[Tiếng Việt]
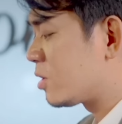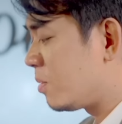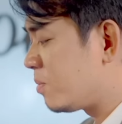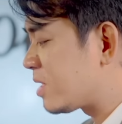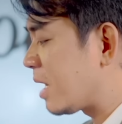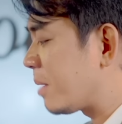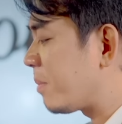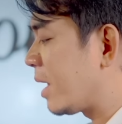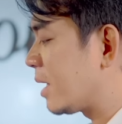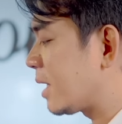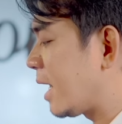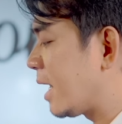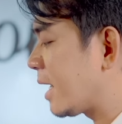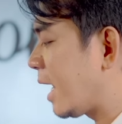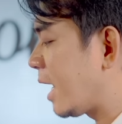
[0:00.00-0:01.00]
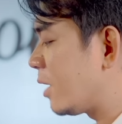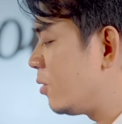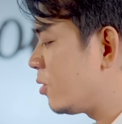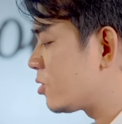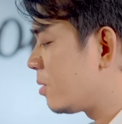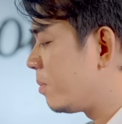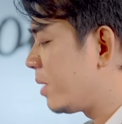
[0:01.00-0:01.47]
sớm cha ban tha ca nước
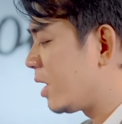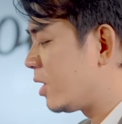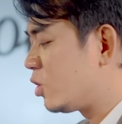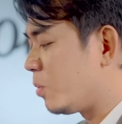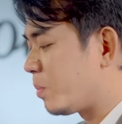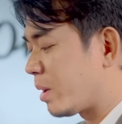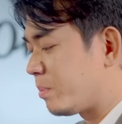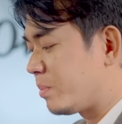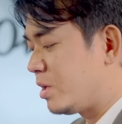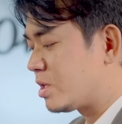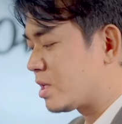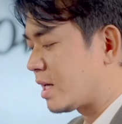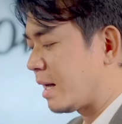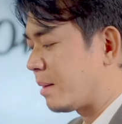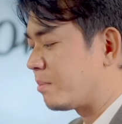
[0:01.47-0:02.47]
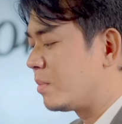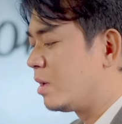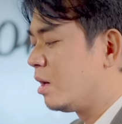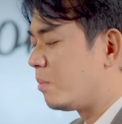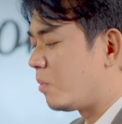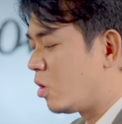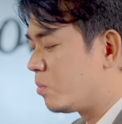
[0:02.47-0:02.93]
sớm miền ở dụ pram pi nam
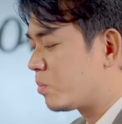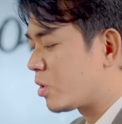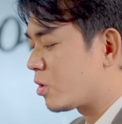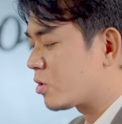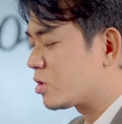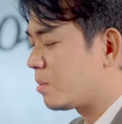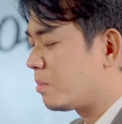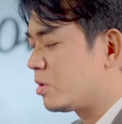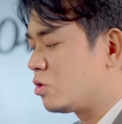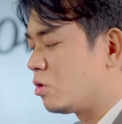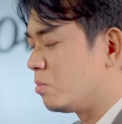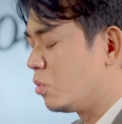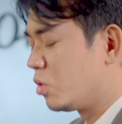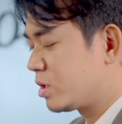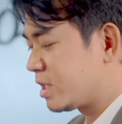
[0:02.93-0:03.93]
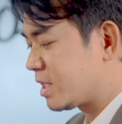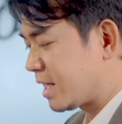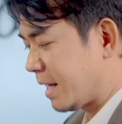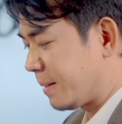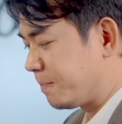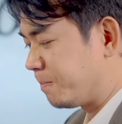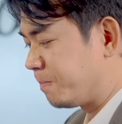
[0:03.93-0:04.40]
ôm pro sớm ở dụ buồn
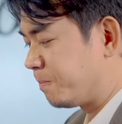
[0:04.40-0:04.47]
nam